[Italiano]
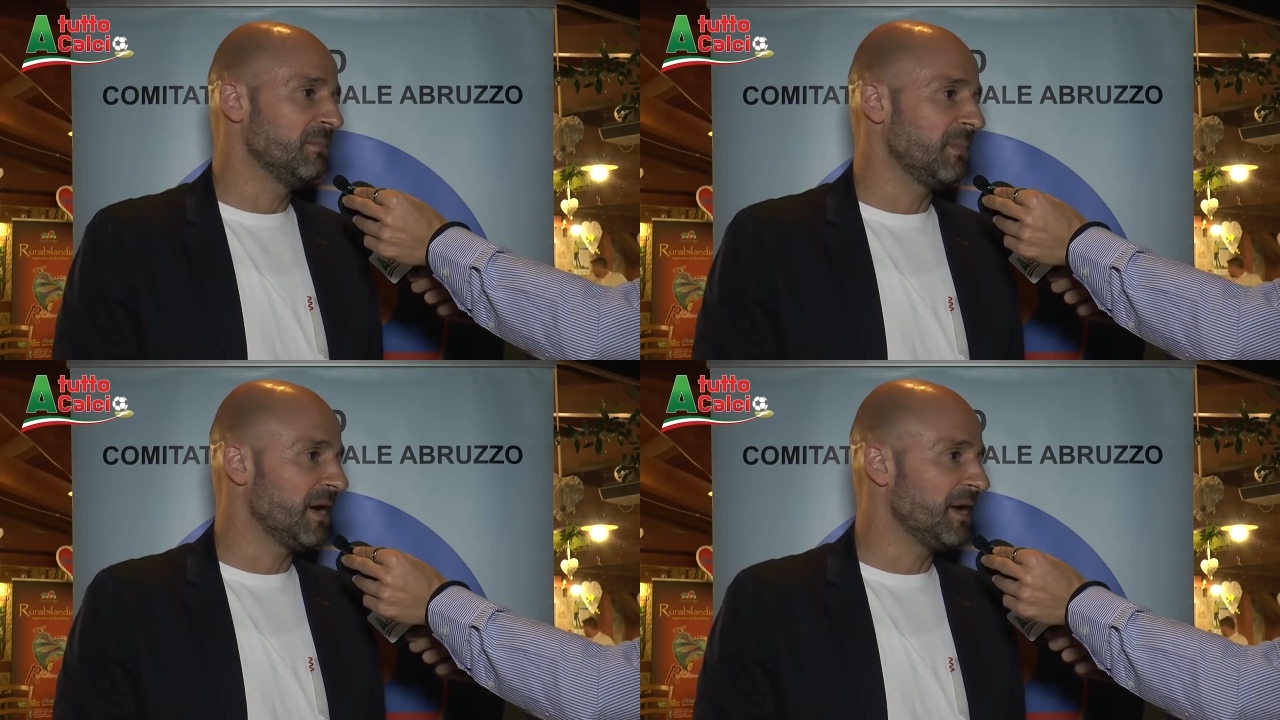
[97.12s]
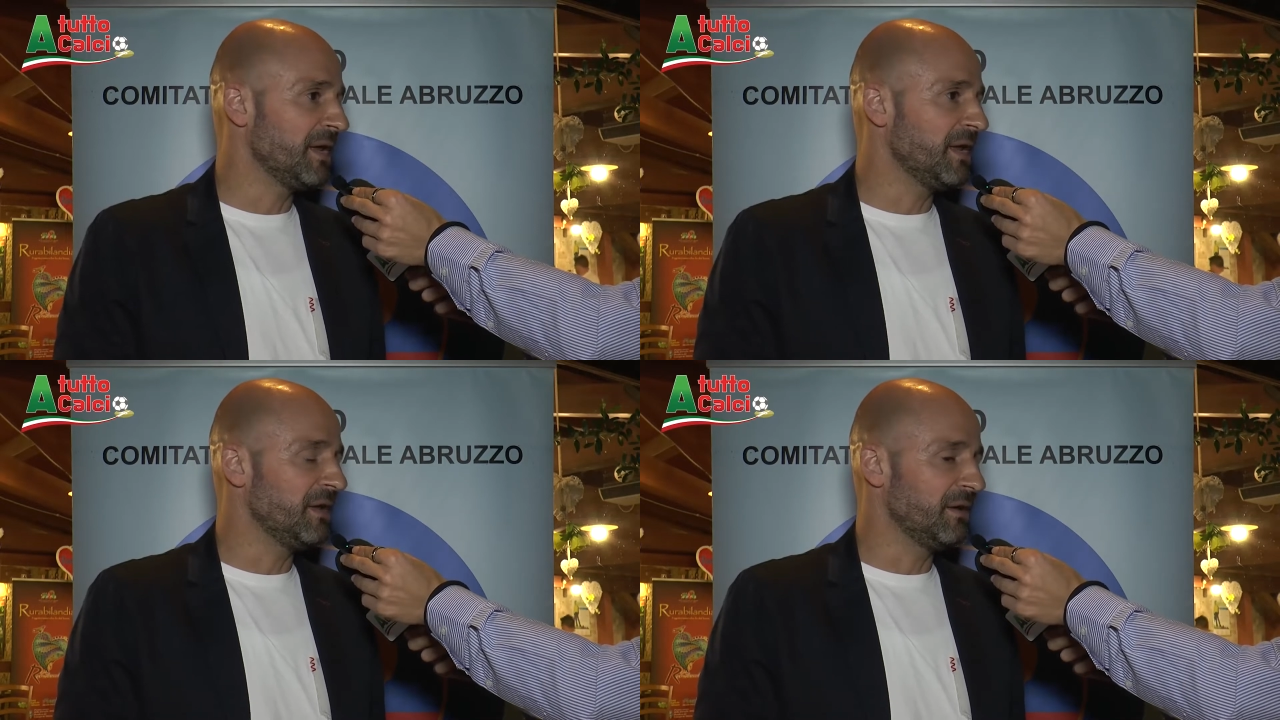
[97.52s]

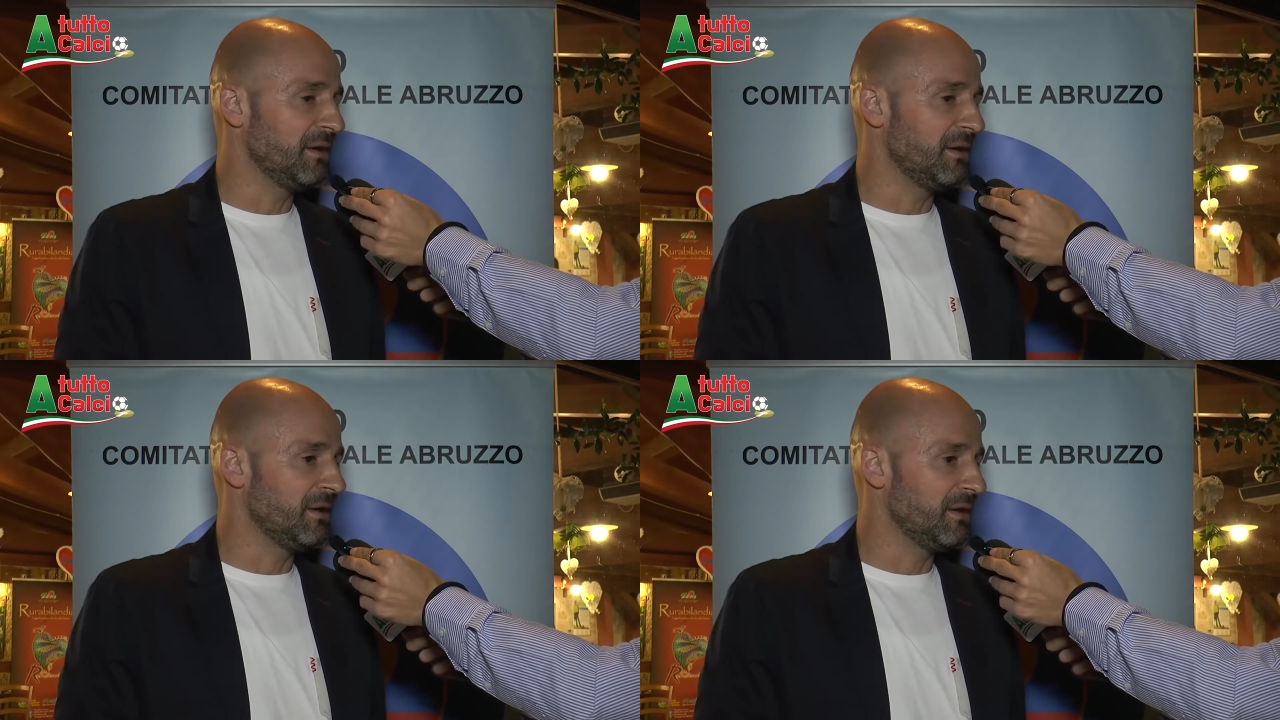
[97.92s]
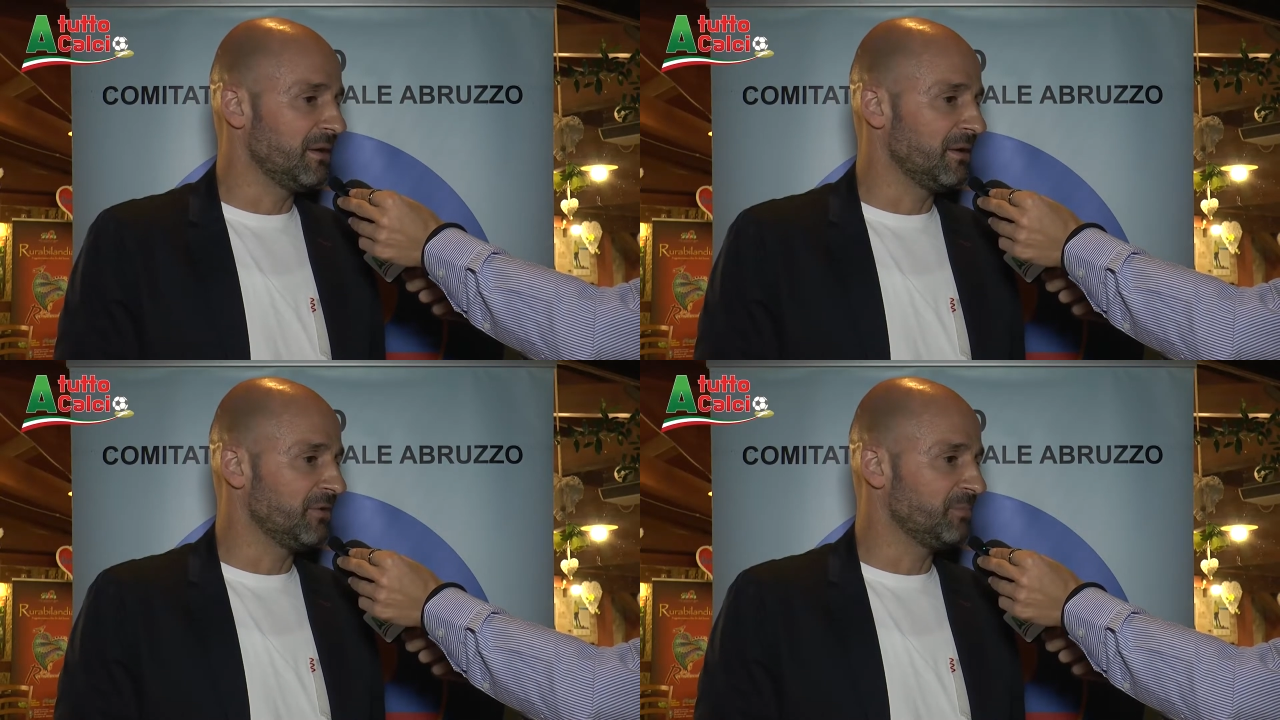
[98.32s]
magari
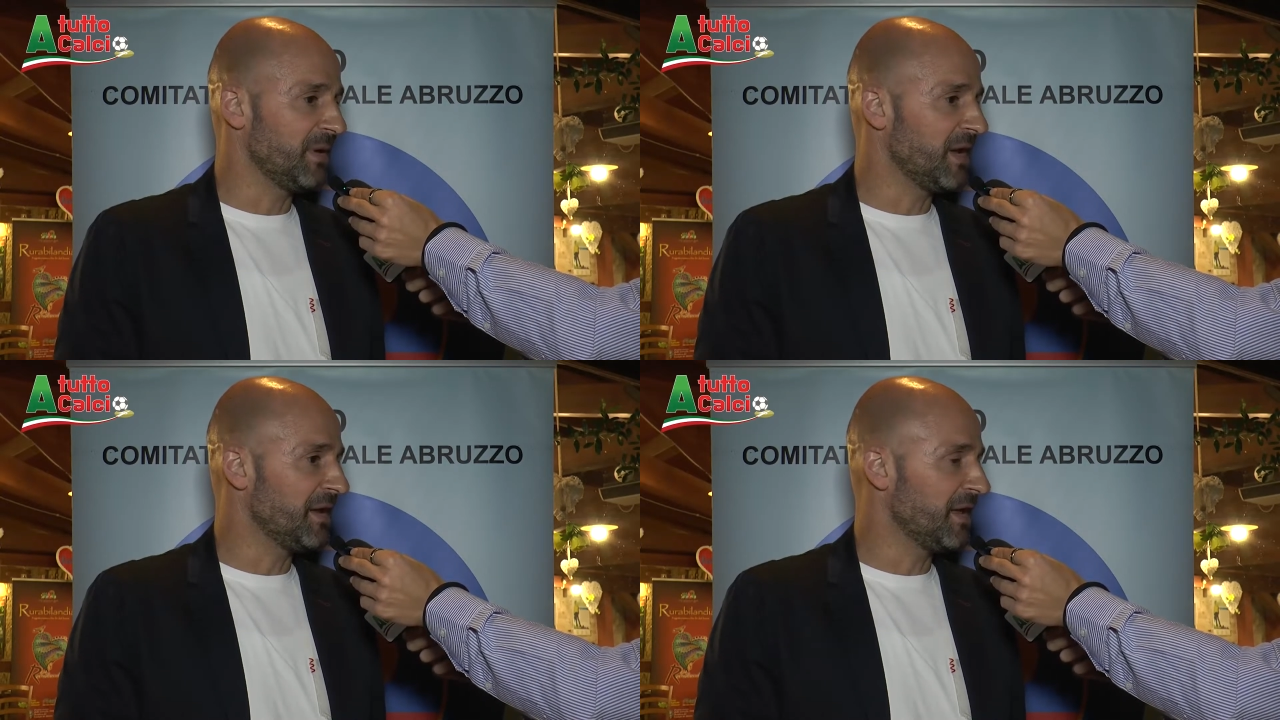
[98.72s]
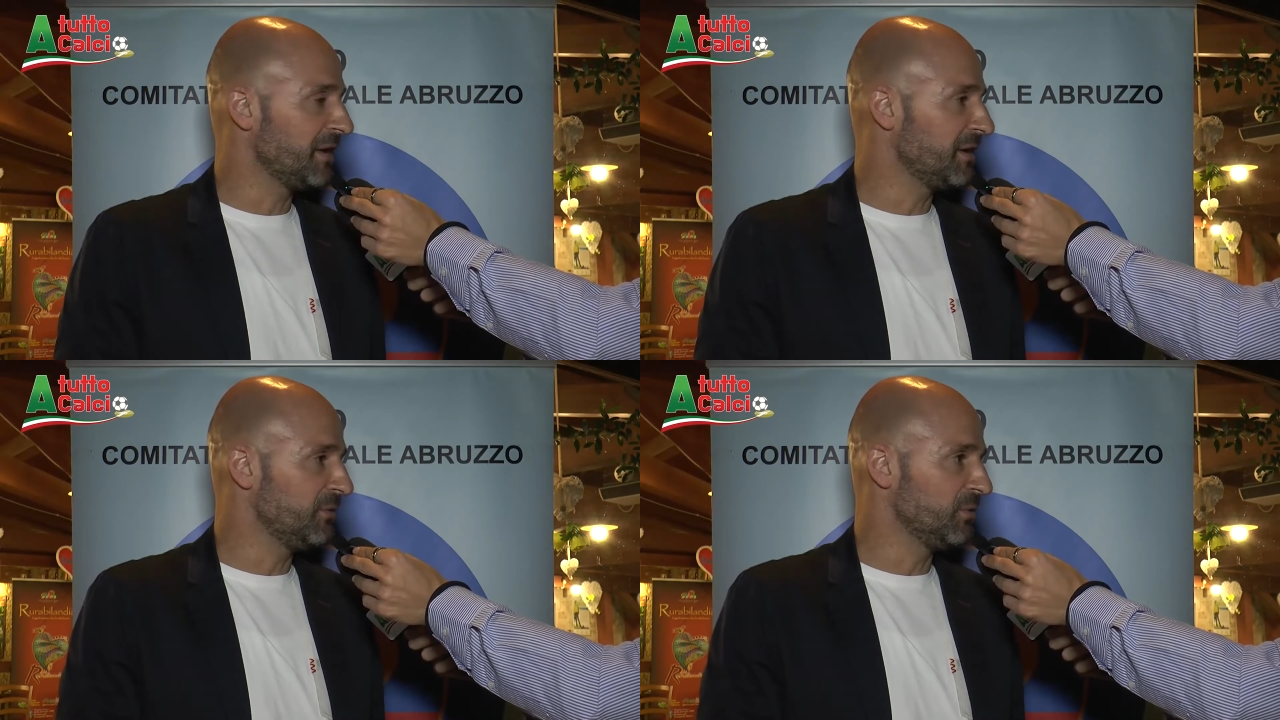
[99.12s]
eh, sperare che
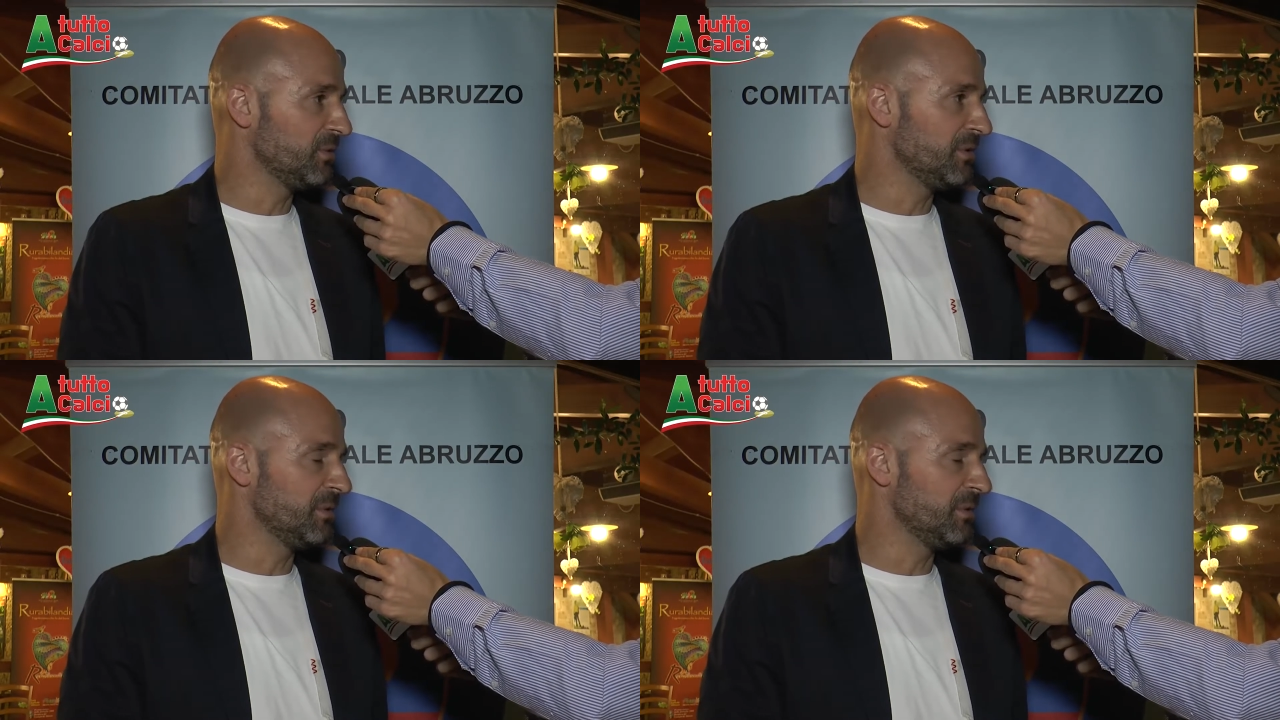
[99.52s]
arrivino in,